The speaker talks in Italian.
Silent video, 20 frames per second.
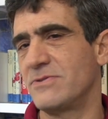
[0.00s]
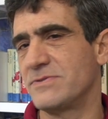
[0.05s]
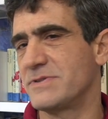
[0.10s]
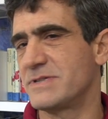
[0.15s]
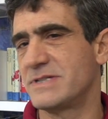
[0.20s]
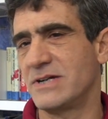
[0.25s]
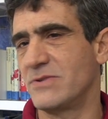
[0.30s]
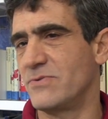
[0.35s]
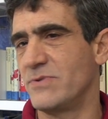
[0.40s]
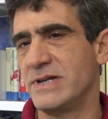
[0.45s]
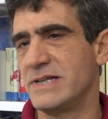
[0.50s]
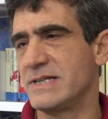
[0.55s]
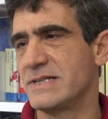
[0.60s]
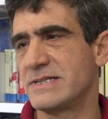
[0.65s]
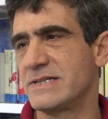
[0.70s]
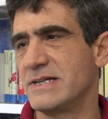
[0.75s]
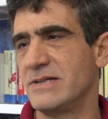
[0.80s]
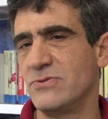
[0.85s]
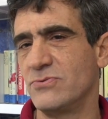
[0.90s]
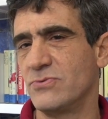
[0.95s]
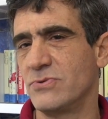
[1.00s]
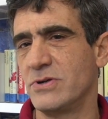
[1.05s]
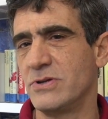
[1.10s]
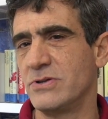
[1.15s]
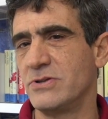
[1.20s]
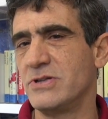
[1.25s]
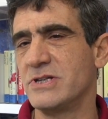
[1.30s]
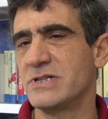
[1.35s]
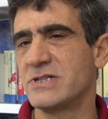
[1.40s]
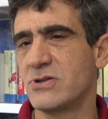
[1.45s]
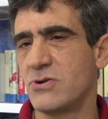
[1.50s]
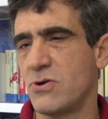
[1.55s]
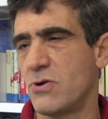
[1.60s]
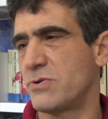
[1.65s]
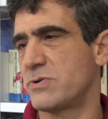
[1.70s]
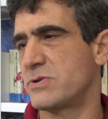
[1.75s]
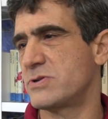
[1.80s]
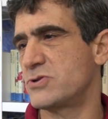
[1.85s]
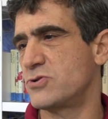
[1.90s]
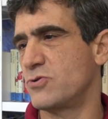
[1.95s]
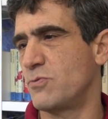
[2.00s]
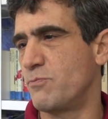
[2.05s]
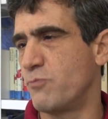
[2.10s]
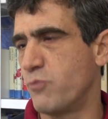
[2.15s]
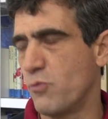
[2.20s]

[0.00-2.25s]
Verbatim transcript: conseguenza di un discorso